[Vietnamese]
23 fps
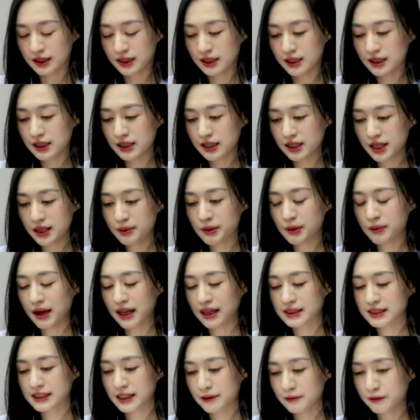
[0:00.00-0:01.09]
Thì khi mà
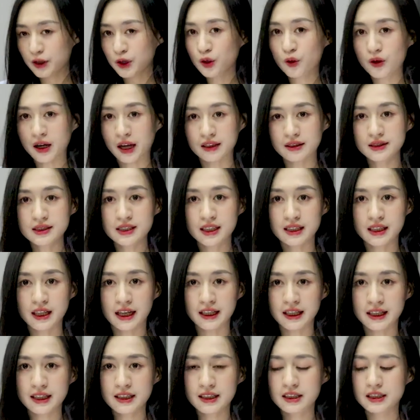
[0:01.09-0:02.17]
bạn xem video ngắn ở trên
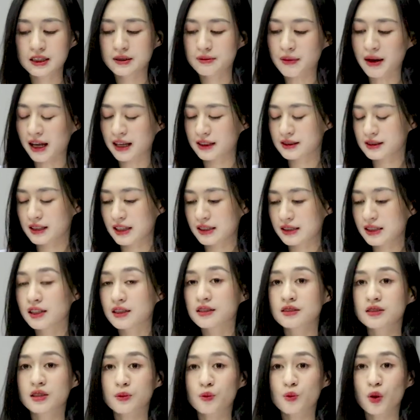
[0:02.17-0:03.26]
này ấy, thì bạn sẽ nhận
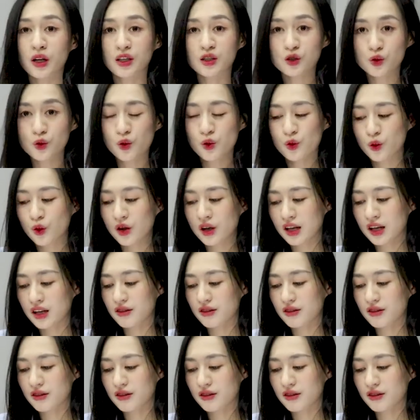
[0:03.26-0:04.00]
được một cái xu.